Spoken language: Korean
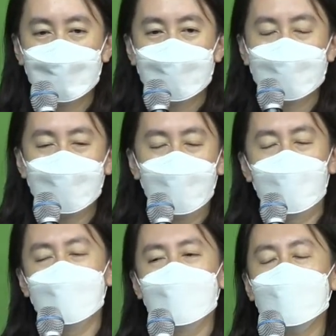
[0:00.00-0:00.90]
근데
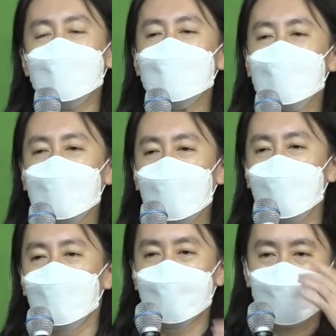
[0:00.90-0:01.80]
마음이 힘드니까
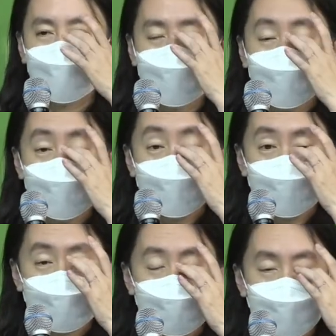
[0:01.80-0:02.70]
어때요?
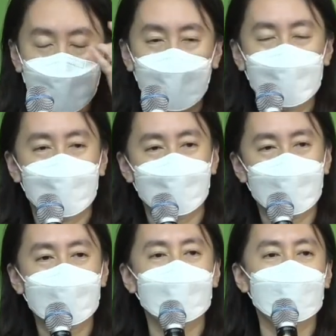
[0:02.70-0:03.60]
기도 안 하고
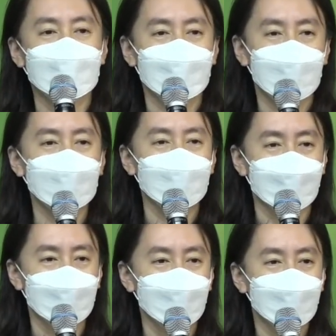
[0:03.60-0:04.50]

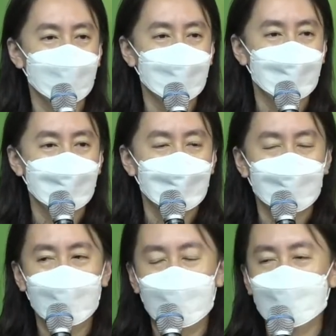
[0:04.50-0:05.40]
생각하거든요.
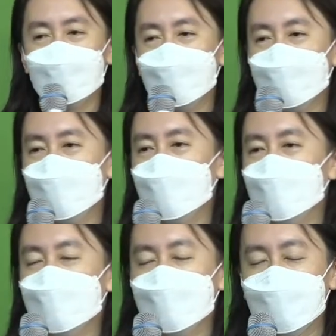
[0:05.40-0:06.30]
마음이 힘들면
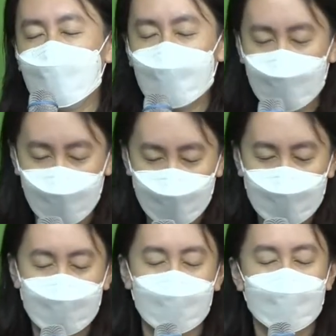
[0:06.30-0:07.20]
이렇게 생각해요,
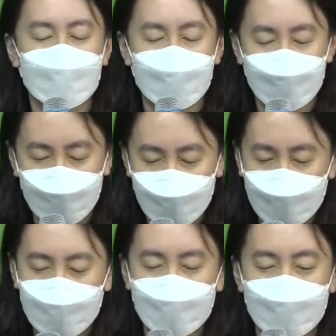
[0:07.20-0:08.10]
이렇게.
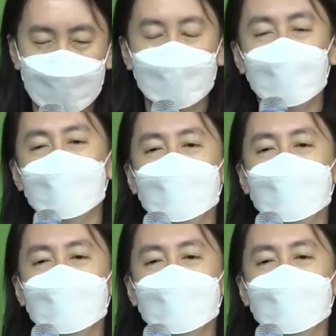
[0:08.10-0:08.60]
음, 근데 네, 본인은